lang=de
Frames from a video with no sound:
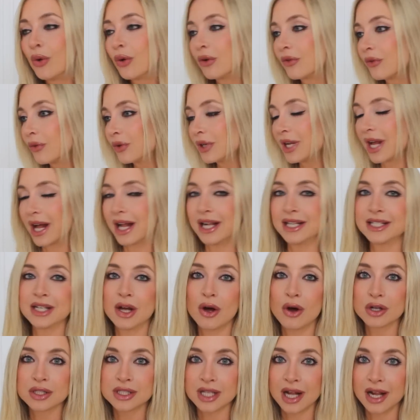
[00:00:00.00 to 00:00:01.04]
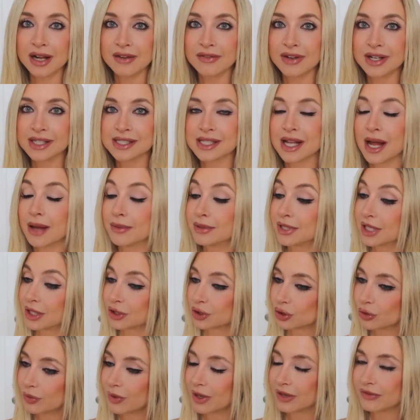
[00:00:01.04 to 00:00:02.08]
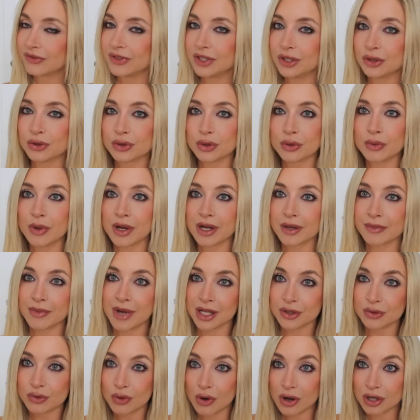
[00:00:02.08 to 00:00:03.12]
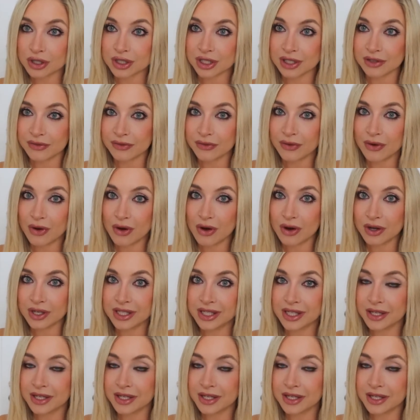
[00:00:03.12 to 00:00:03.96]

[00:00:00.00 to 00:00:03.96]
und wo ihr halt auch teilweise, habe ich ja schon mal ein Video drüber gemacht, Raw Till 4,